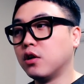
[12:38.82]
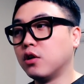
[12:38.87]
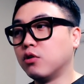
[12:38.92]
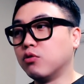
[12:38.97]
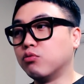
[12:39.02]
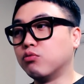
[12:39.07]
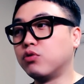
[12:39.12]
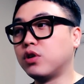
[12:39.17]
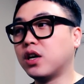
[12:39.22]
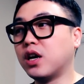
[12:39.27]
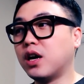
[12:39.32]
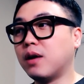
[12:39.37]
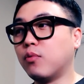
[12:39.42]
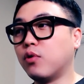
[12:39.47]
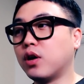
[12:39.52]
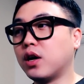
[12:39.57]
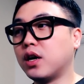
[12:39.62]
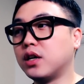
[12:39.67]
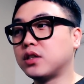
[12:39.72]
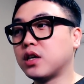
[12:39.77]
우리가
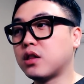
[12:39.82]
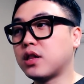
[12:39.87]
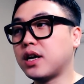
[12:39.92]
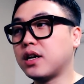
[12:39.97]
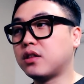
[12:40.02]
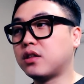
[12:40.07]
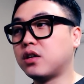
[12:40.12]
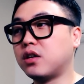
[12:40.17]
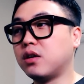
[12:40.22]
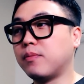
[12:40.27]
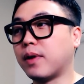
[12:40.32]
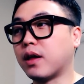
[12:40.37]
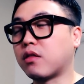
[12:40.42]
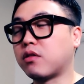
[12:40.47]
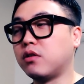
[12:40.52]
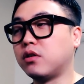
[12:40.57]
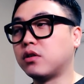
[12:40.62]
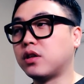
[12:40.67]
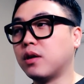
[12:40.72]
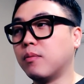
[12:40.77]
뭔가 이제 사이트를
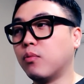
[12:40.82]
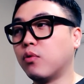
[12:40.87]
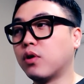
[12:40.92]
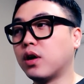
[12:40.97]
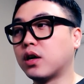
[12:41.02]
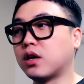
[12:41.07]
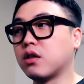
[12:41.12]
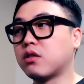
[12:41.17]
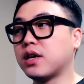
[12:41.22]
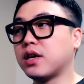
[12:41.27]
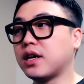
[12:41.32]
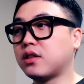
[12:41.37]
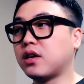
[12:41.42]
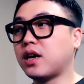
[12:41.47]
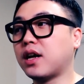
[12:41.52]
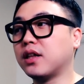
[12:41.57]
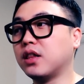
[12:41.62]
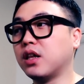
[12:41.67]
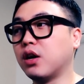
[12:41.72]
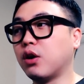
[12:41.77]
봤을 때 뭔가 그
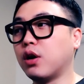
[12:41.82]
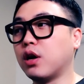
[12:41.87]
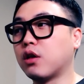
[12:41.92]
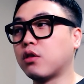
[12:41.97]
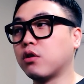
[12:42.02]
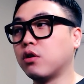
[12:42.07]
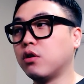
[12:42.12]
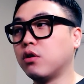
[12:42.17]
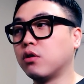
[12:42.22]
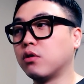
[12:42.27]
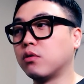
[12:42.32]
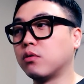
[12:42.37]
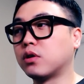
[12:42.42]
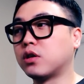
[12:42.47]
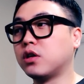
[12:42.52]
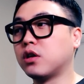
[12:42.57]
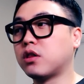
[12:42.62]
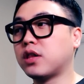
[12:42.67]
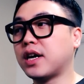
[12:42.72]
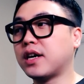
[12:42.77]
사이트를 한다고 해서
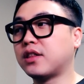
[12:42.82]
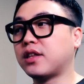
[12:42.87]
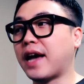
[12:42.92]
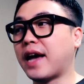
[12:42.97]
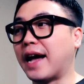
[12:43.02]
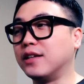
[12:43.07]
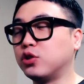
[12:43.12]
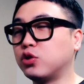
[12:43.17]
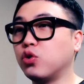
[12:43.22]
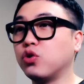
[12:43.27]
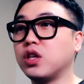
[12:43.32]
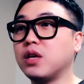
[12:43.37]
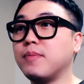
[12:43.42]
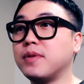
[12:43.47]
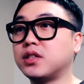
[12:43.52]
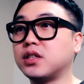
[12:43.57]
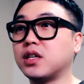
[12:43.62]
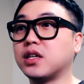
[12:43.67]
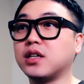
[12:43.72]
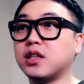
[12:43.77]
그 사이트에 안 좋은
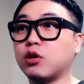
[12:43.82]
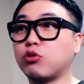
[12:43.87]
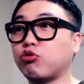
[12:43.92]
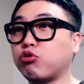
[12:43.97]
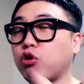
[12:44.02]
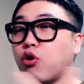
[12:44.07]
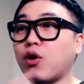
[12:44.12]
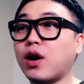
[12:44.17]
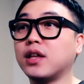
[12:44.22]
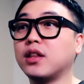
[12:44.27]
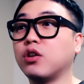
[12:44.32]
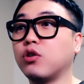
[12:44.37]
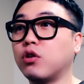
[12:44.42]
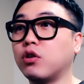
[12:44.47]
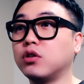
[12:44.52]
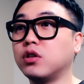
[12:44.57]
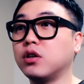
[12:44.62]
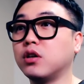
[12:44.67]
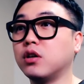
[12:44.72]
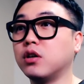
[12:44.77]
이미지를 그대로 투영하는
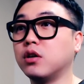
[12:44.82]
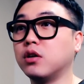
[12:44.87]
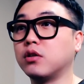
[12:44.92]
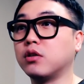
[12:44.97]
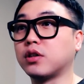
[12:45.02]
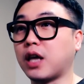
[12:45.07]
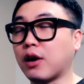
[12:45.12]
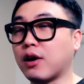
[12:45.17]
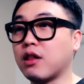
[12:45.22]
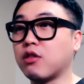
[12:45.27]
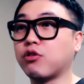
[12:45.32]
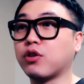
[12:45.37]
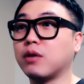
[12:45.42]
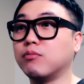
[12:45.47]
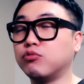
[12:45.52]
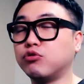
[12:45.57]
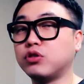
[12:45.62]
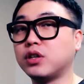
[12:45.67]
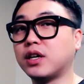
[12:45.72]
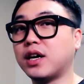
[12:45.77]
거는 객관성에
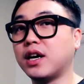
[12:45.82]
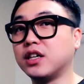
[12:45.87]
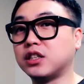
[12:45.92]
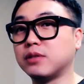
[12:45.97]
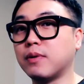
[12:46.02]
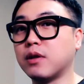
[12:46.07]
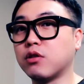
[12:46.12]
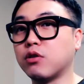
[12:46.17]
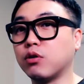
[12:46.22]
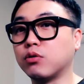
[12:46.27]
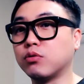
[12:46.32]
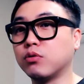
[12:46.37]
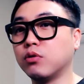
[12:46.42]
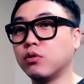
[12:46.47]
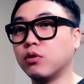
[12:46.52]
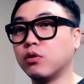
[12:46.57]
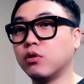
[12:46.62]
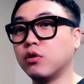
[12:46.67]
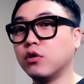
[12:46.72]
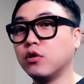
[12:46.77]
무리가
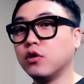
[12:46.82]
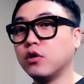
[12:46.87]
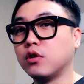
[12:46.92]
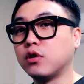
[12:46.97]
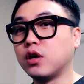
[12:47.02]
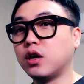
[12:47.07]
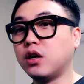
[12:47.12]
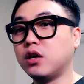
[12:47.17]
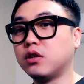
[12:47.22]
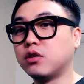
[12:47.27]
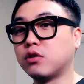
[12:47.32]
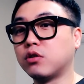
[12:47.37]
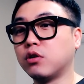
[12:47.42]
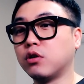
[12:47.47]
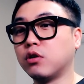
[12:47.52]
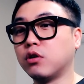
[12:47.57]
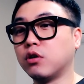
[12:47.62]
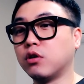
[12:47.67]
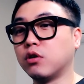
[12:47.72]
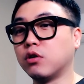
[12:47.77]
있지만서도 예를
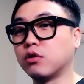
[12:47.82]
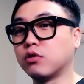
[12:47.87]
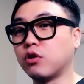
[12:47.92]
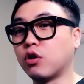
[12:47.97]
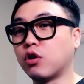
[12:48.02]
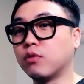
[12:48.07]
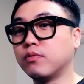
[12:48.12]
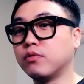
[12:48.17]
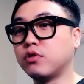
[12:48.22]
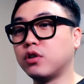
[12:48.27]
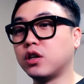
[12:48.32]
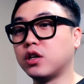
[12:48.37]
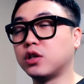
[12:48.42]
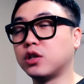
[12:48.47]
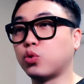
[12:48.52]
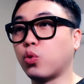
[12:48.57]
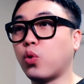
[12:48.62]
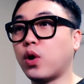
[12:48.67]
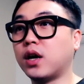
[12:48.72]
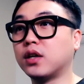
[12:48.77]
들어 여러분들이
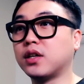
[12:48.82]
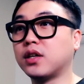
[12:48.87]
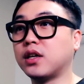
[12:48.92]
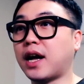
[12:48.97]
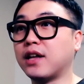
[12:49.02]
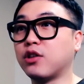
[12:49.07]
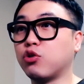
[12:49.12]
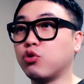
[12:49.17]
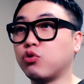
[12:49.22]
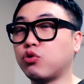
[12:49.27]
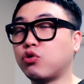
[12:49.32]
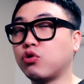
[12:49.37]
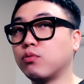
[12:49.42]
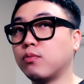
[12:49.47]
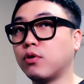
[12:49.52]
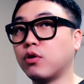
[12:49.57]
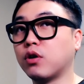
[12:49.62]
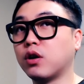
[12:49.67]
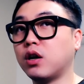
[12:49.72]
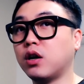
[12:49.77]
좋아하는 한
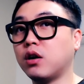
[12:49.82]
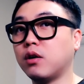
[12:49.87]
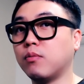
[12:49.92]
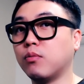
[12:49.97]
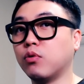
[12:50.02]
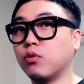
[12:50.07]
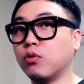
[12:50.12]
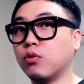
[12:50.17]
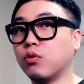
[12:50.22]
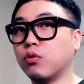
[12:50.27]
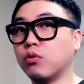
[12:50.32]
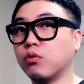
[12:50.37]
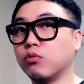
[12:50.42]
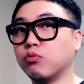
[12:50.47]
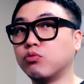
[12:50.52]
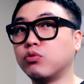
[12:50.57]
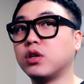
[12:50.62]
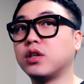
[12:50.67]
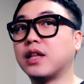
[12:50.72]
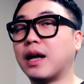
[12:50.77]
유튜버가 뭐
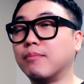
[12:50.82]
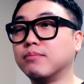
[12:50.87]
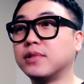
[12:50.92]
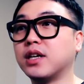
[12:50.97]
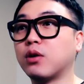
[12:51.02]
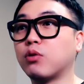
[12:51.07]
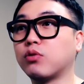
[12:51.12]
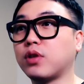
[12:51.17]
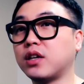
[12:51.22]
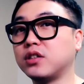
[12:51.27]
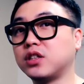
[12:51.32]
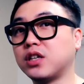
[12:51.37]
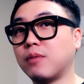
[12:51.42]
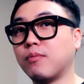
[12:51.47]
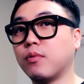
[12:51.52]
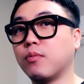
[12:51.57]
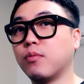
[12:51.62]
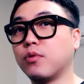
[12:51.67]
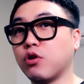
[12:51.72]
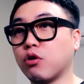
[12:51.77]
우리 남자로
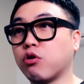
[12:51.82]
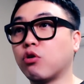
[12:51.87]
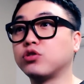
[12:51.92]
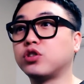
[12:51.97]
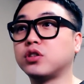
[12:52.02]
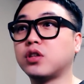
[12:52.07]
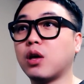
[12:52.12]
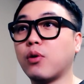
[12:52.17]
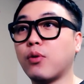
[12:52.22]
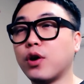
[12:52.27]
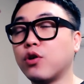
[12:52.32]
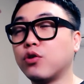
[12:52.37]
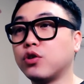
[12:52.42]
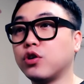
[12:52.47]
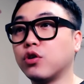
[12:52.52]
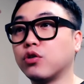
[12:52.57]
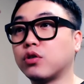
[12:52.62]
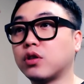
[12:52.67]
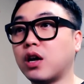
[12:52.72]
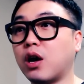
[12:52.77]
따지자면 뭐 여성시대
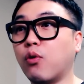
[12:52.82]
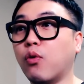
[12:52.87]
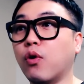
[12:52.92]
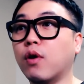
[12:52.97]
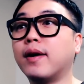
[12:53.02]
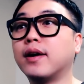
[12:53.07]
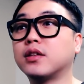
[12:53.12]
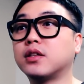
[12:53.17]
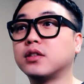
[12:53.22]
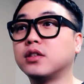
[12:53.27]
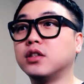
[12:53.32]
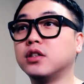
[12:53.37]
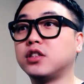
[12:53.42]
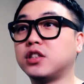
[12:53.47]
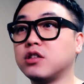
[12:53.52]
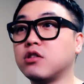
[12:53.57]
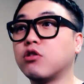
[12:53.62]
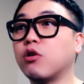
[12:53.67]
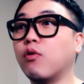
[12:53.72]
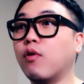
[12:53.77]
회원이었다 워마드
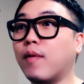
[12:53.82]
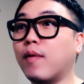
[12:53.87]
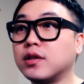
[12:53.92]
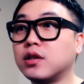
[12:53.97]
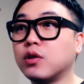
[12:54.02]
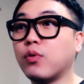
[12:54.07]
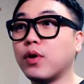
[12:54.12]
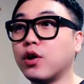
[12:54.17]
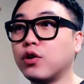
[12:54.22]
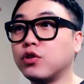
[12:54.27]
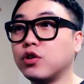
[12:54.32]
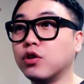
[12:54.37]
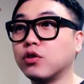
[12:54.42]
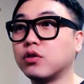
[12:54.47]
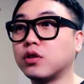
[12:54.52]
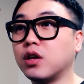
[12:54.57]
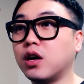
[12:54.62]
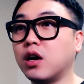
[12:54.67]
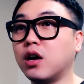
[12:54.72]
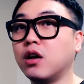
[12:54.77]
진성 워마드
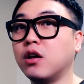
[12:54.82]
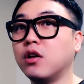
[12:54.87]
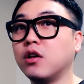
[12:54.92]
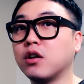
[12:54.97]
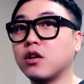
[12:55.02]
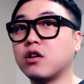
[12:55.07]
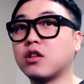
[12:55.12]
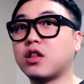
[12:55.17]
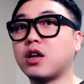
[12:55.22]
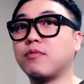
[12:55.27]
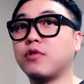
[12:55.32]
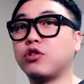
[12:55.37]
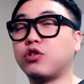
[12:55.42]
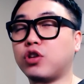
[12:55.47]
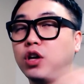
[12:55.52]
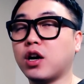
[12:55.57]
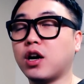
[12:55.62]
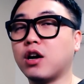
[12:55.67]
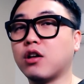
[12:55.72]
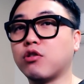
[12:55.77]
회원이었다 그 사람들이
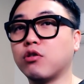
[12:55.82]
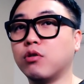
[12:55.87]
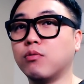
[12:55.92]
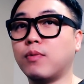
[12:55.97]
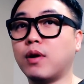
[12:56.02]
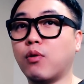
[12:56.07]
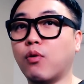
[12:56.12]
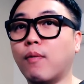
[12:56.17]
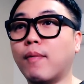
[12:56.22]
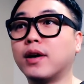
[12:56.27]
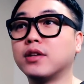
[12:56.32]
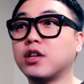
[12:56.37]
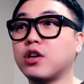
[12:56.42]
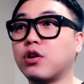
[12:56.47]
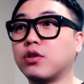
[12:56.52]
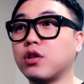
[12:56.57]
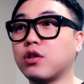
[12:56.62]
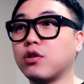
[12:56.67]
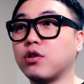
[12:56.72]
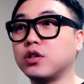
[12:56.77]
뒤에 가서 막 워마드
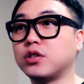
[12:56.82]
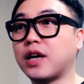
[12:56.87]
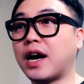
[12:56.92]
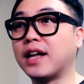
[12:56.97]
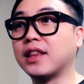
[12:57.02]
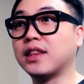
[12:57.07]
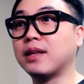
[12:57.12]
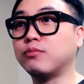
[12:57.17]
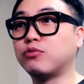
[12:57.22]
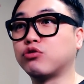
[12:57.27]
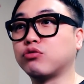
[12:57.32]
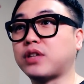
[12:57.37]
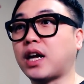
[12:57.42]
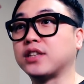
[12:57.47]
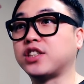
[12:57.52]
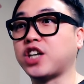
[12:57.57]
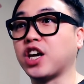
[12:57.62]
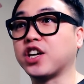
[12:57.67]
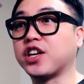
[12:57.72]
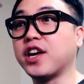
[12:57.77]
이런 데서 이제 한남충 다
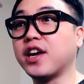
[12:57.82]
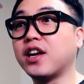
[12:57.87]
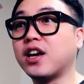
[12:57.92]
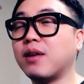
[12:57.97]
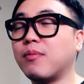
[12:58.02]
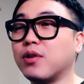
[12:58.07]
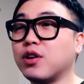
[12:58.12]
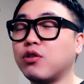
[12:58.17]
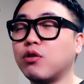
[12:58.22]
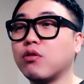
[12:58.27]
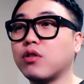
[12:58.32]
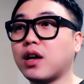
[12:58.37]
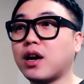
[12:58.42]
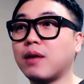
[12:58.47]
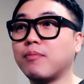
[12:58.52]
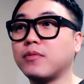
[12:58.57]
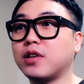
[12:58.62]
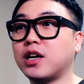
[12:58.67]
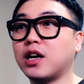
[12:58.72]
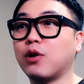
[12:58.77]
재개해라 뭐 이런
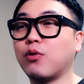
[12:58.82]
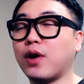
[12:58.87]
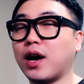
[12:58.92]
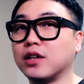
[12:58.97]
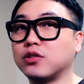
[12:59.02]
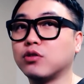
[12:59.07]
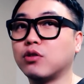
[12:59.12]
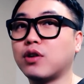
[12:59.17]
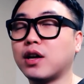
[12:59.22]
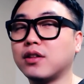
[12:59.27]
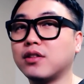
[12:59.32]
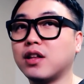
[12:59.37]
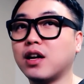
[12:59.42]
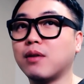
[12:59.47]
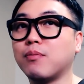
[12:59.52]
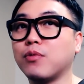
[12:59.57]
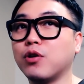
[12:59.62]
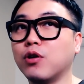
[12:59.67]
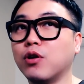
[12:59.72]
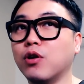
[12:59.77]
사람들이라고 가정을
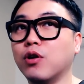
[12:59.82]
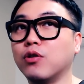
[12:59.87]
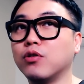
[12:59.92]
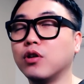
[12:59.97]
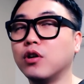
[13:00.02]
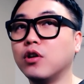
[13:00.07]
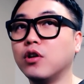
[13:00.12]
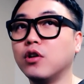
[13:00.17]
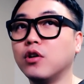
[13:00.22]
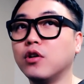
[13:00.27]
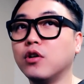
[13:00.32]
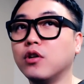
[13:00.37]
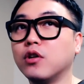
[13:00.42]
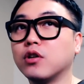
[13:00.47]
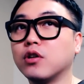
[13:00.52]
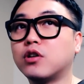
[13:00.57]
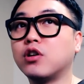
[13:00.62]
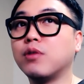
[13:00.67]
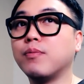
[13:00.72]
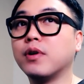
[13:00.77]
한다면
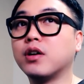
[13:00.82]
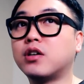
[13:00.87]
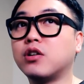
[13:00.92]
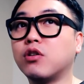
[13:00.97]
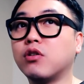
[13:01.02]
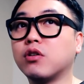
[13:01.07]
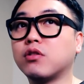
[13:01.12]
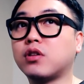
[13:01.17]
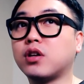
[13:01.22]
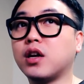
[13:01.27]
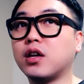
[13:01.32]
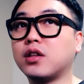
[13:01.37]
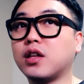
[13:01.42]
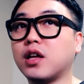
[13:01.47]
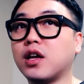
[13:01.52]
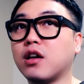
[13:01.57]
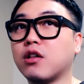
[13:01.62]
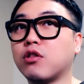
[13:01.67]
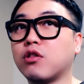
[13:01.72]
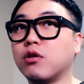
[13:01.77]
그러면 그런 것들에
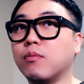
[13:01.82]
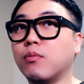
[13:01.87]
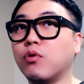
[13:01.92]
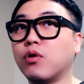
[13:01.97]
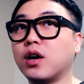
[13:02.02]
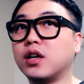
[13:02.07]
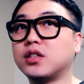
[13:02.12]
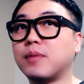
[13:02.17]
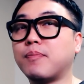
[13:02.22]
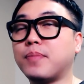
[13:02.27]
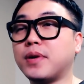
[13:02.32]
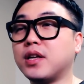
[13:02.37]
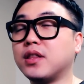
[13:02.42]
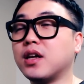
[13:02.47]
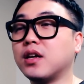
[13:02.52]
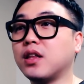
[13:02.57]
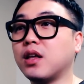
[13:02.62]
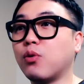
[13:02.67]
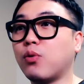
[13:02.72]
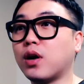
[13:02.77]
대해서 뭔가 이제
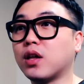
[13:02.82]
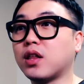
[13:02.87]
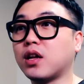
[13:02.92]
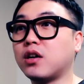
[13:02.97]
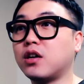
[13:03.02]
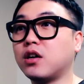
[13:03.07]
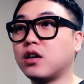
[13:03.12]
비난의 화살을